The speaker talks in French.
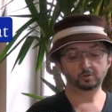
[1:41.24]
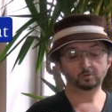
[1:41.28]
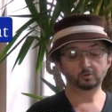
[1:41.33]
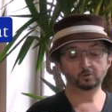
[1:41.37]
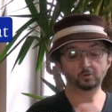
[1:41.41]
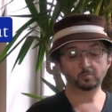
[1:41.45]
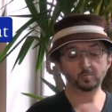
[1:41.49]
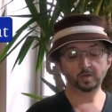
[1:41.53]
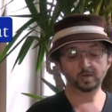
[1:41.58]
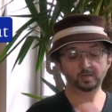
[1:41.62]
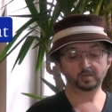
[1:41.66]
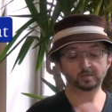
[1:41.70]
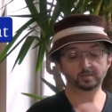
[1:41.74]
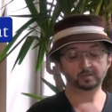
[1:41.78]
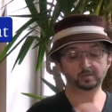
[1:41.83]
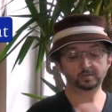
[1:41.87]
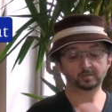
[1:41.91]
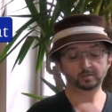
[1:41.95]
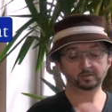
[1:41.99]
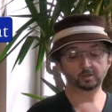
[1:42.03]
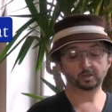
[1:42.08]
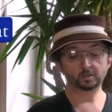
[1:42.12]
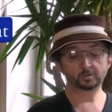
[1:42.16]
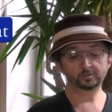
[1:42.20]
aux mains
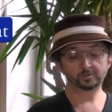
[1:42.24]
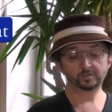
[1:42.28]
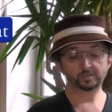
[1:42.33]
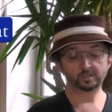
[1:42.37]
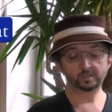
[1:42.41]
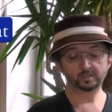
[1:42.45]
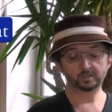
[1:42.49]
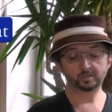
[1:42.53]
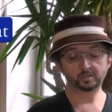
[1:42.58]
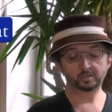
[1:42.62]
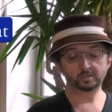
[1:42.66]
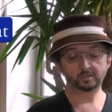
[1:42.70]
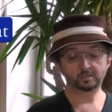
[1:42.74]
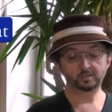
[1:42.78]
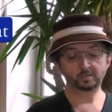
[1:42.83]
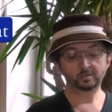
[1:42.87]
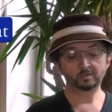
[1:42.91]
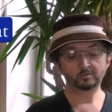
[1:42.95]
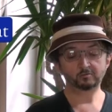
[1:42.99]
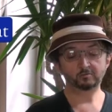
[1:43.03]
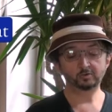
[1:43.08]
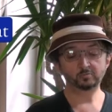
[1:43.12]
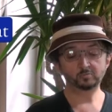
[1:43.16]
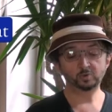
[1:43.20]
gantées,
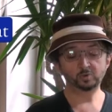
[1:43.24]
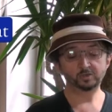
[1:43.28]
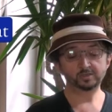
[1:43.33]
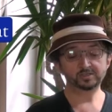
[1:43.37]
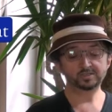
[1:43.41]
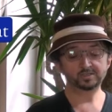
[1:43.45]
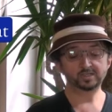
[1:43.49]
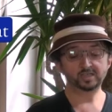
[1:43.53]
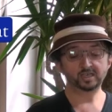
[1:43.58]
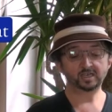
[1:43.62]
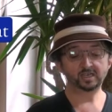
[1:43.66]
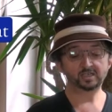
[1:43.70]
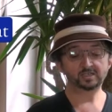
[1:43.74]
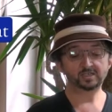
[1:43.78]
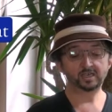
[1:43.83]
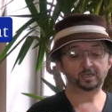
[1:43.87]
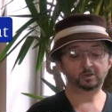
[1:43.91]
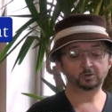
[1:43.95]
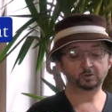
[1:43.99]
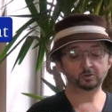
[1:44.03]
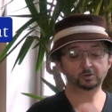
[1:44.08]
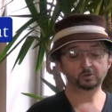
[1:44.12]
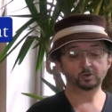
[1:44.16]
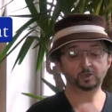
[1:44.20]
fumant une cigarette à
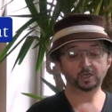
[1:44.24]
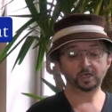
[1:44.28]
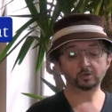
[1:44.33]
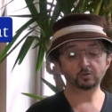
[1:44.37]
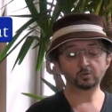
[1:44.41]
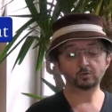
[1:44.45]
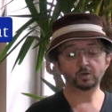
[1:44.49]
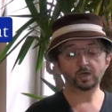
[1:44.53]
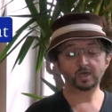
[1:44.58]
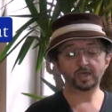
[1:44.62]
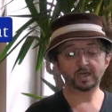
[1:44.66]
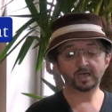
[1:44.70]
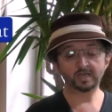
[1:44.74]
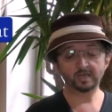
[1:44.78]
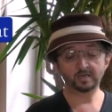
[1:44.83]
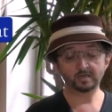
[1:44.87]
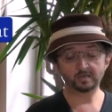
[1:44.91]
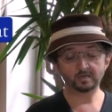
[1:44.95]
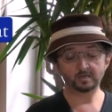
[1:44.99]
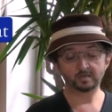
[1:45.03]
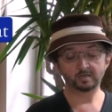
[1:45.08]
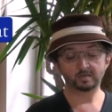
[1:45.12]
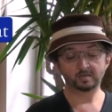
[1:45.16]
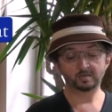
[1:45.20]
l'angle de la rue,
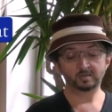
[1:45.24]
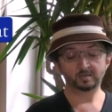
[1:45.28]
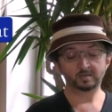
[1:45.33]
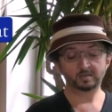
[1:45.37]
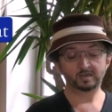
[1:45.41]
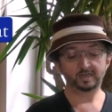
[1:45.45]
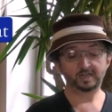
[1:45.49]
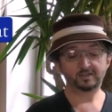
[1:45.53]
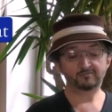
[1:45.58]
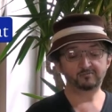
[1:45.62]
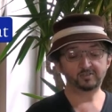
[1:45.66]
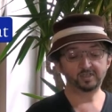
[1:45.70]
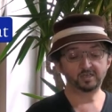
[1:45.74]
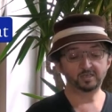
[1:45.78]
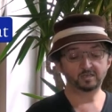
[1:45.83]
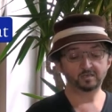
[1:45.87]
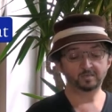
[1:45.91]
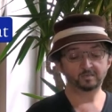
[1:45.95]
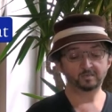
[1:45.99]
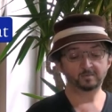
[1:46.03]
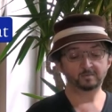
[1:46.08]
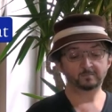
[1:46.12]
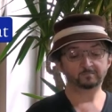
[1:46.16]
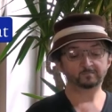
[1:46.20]
elle, la
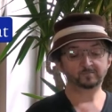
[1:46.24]
ville,